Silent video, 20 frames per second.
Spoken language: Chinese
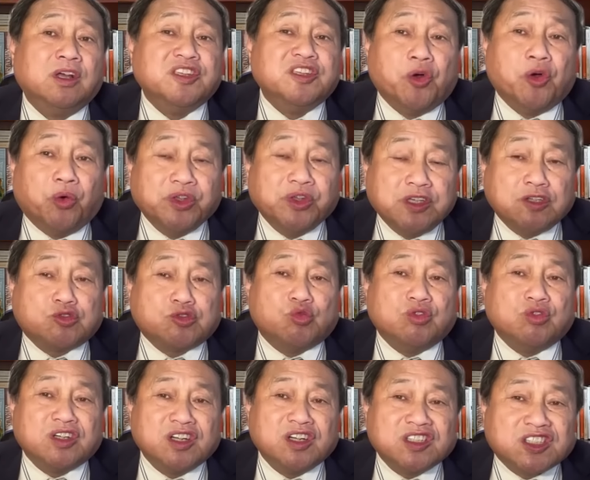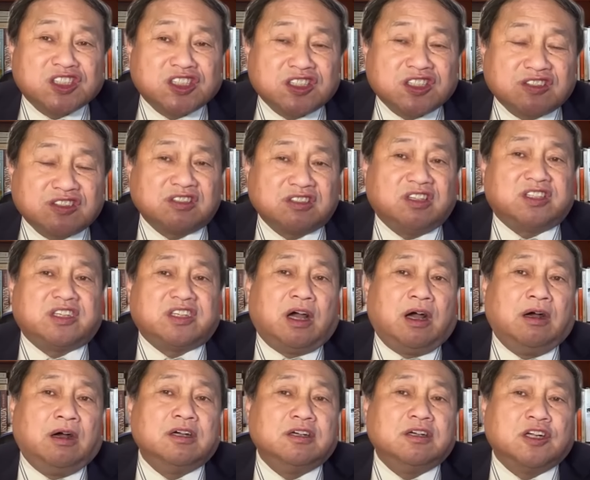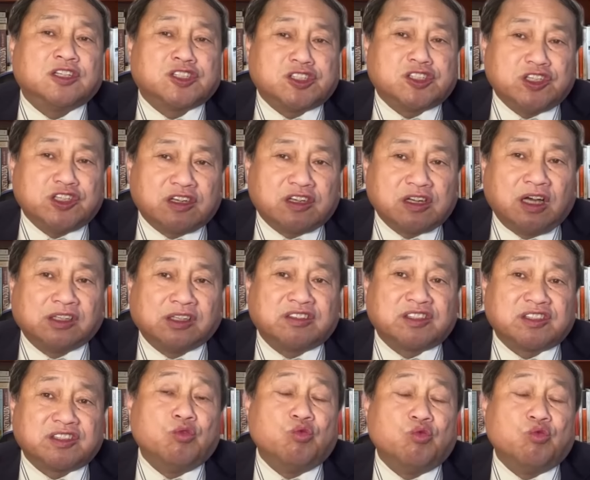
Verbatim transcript: 有一种思想和事业上的相